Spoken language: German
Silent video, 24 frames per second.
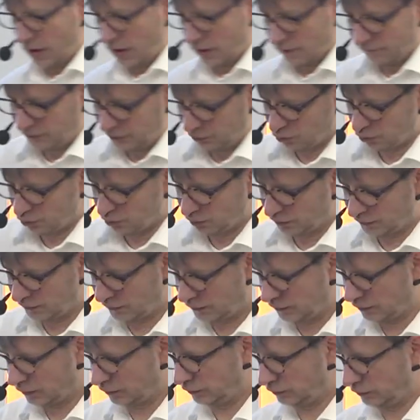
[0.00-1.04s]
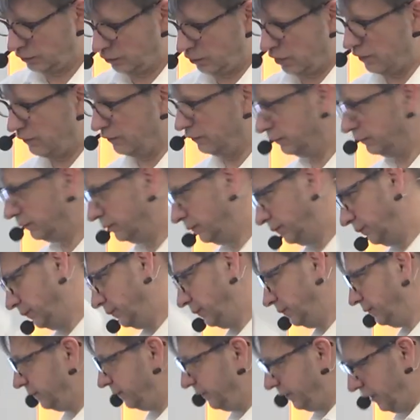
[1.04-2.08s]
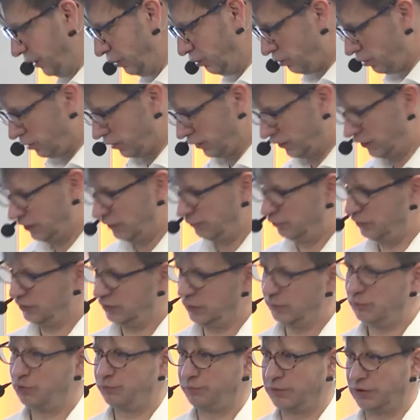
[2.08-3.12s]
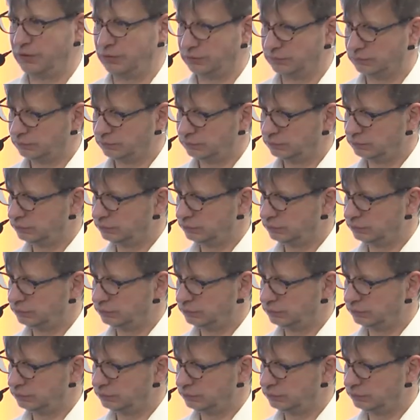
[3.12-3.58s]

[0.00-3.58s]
wie gut oder wie hoch liegt die Betriebsspannung.